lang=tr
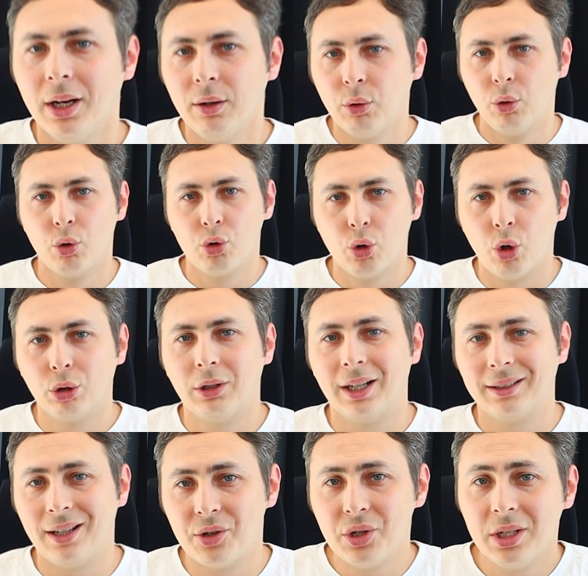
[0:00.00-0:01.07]
o da kurucu
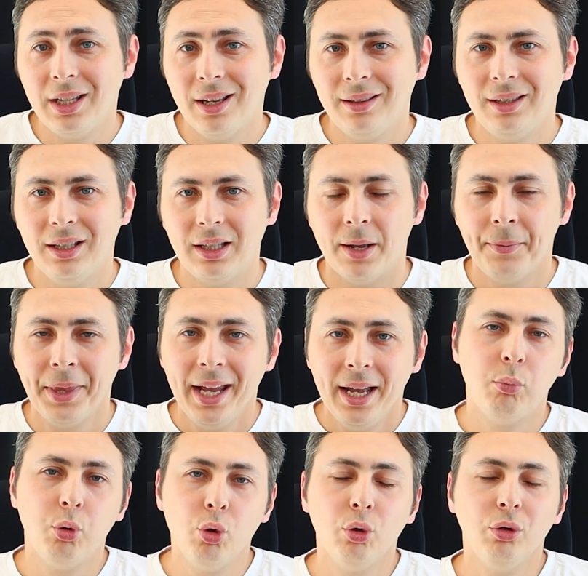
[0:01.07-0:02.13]
ortaklar. Şirkette de
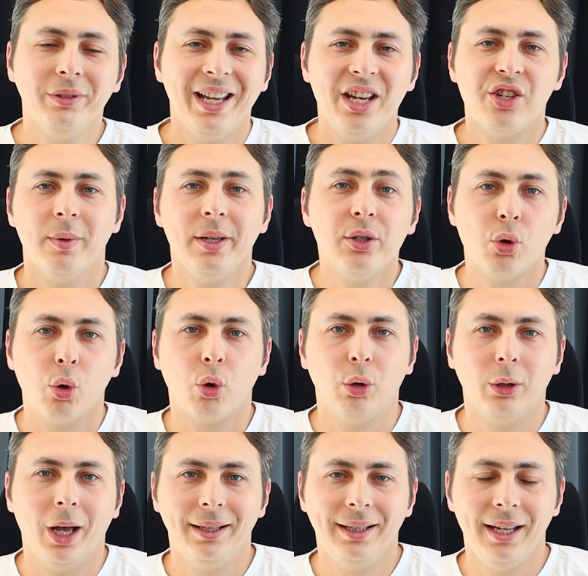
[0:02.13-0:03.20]
bunun değişmesi çok
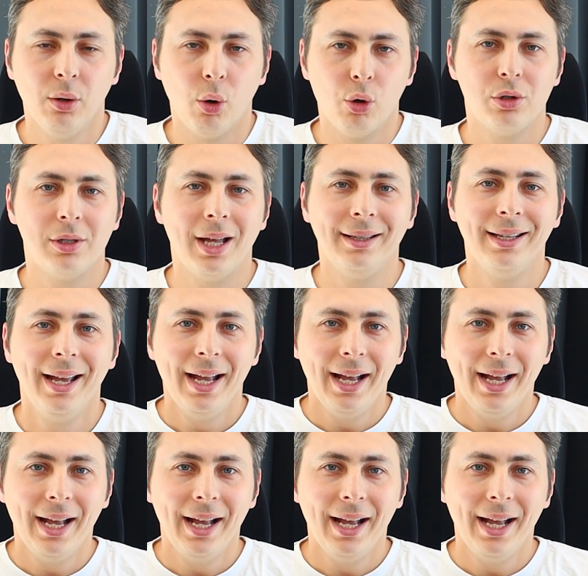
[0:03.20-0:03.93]
kolay değil. O yüzden